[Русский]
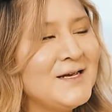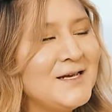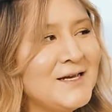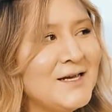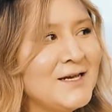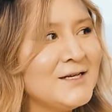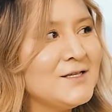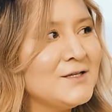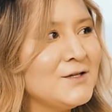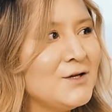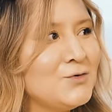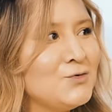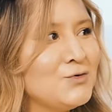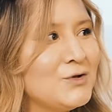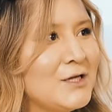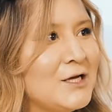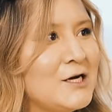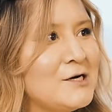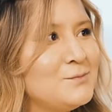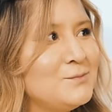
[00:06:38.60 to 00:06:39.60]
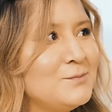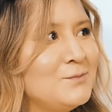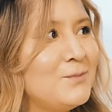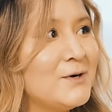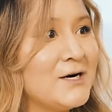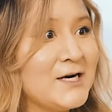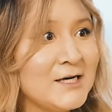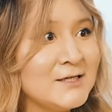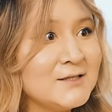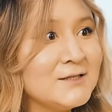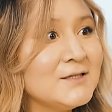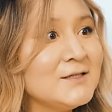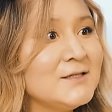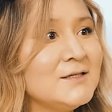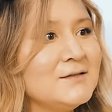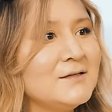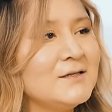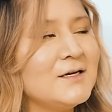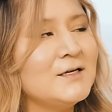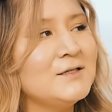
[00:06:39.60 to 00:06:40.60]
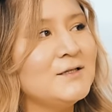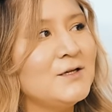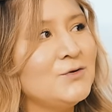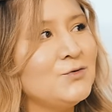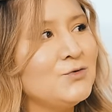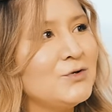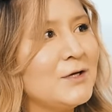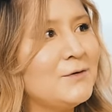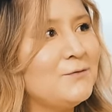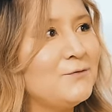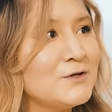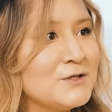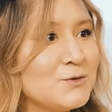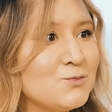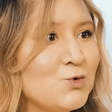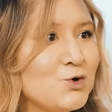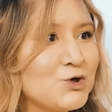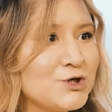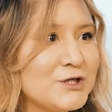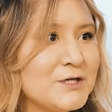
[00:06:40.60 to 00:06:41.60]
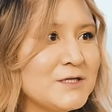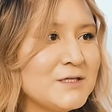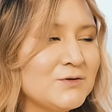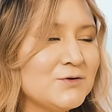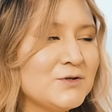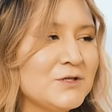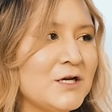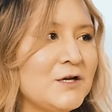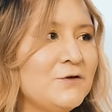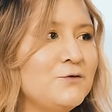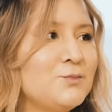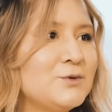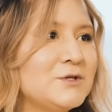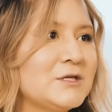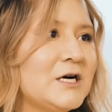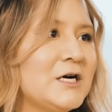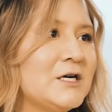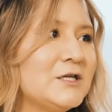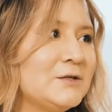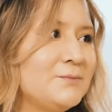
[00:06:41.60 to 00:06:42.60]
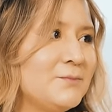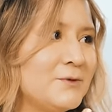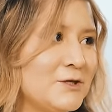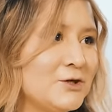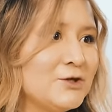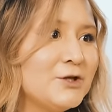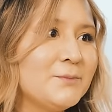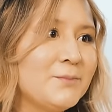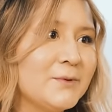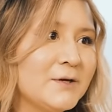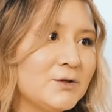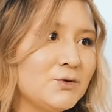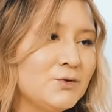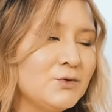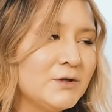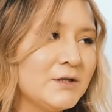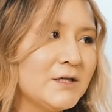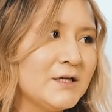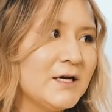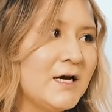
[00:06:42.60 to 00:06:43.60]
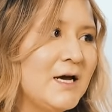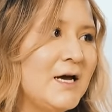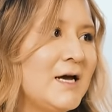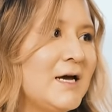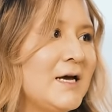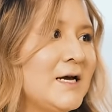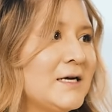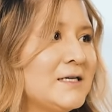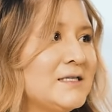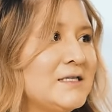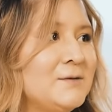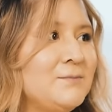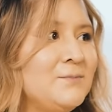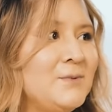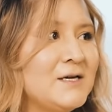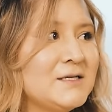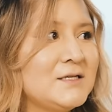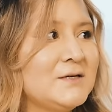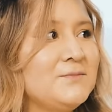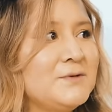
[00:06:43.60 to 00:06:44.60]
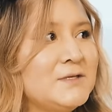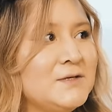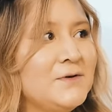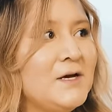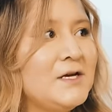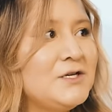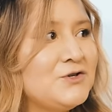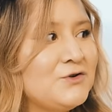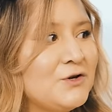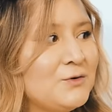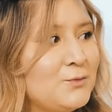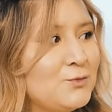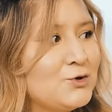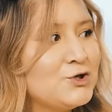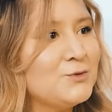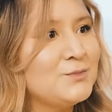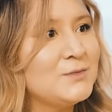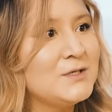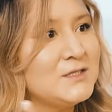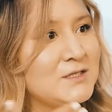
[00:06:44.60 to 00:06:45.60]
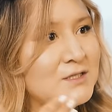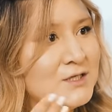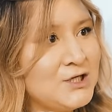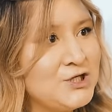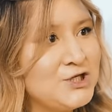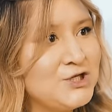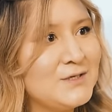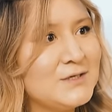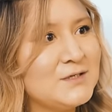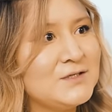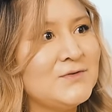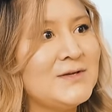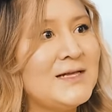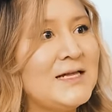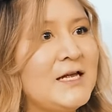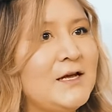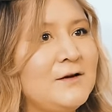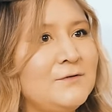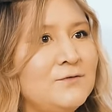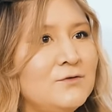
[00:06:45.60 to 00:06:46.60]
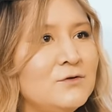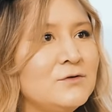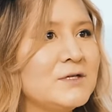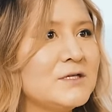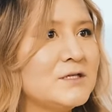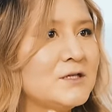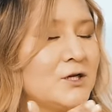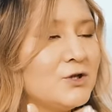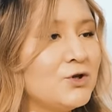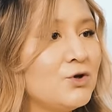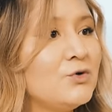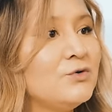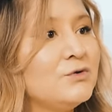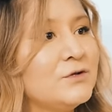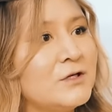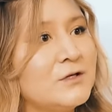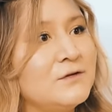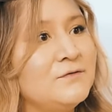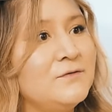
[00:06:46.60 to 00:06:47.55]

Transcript: и это дают нам бренды, да, дают нам возможность, то есть они выпускают определенные продукты, где без обесвечивания можем достичь светлее волос на тон, на